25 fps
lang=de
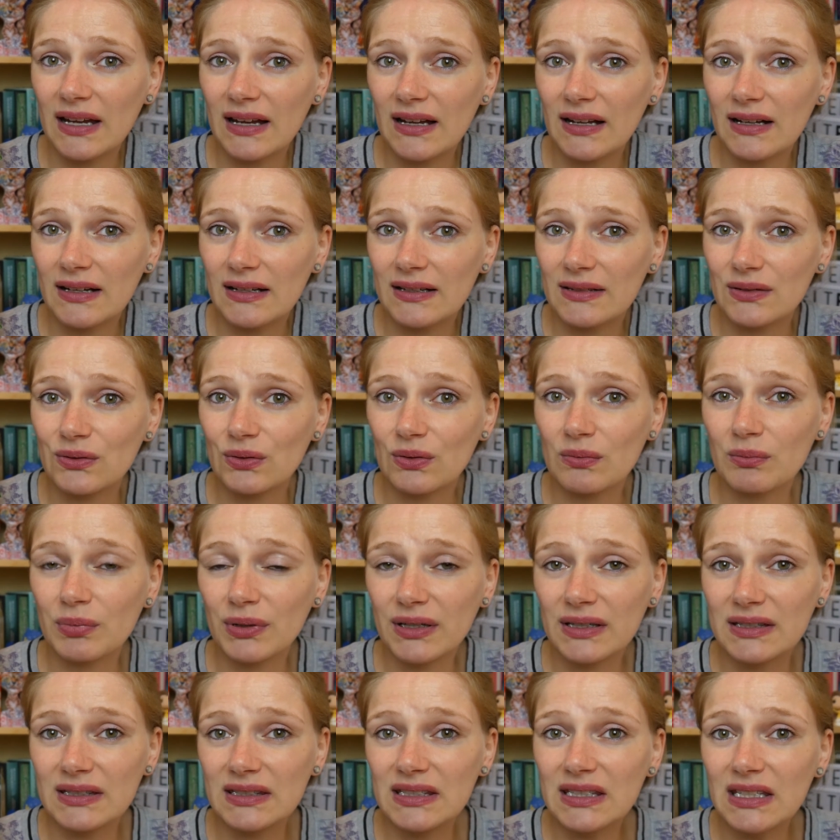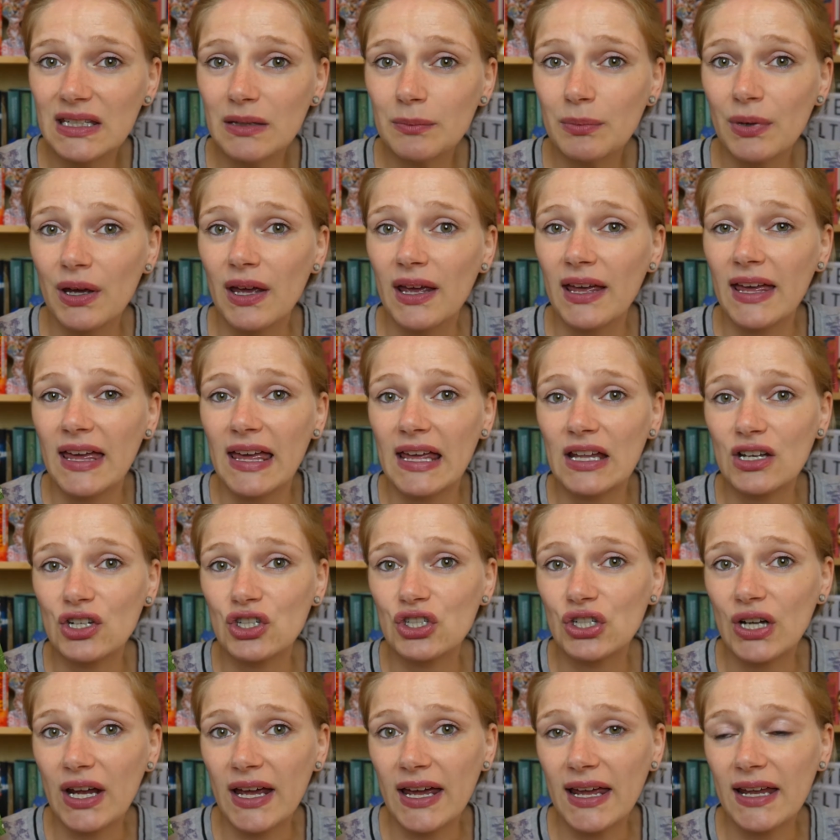Also im Prinzip
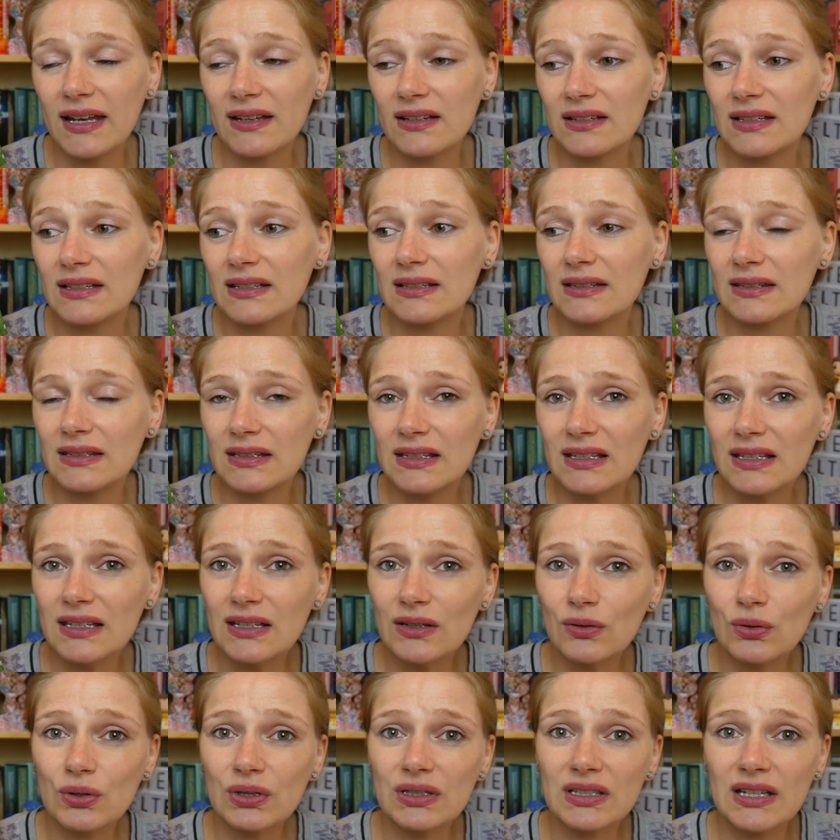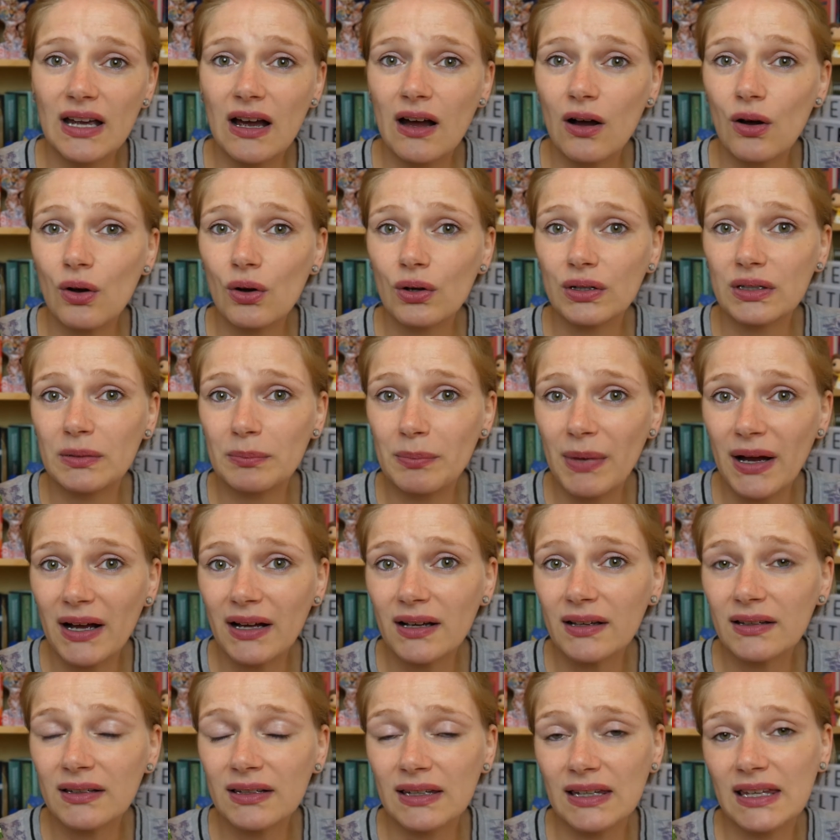entscheidet sie und ja auch die Bank